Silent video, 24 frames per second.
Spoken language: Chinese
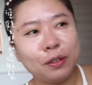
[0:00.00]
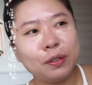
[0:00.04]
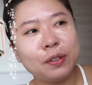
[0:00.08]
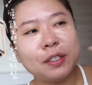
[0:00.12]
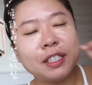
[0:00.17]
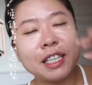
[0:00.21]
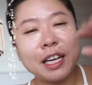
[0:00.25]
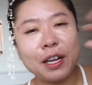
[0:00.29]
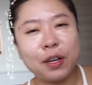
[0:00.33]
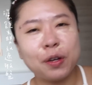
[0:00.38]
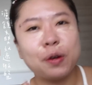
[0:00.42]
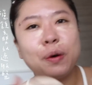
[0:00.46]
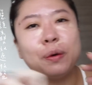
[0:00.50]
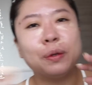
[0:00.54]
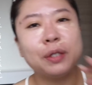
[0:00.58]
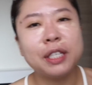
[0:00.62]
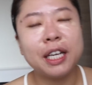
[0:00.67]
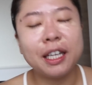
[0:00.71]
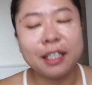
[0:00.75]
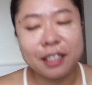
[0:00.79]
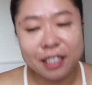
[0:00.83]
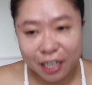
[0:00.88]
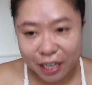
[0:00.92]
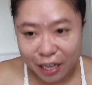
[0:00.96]
就是在工
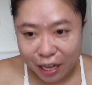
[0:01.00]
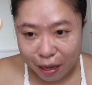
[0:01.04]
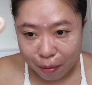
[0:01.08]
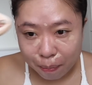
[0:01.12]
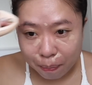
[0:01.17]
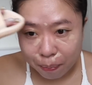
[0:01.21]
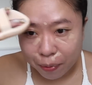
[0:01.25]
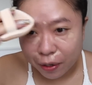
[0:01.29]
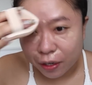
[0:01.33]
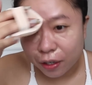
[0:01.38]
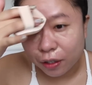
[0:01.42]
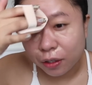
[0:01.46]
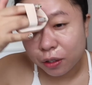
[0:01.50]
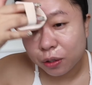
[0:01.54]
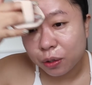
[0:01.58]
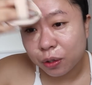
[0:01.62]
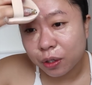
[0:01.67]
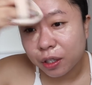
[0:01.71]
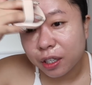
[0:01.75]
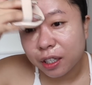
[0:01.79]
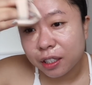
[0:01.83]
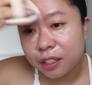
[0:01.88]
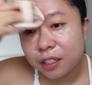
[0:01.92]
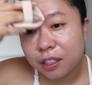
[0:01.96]
厂见到他们本人就
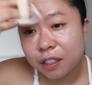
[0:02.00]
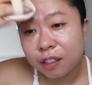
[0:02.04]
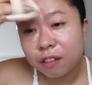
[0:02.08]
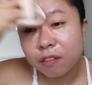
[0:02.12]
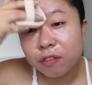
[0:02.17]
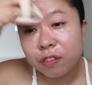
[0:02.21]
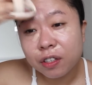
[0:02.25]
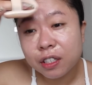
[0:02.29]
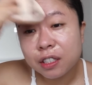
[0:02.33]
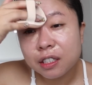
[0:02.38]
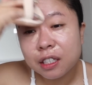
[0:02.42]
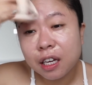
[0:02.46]
觉得很兴奋。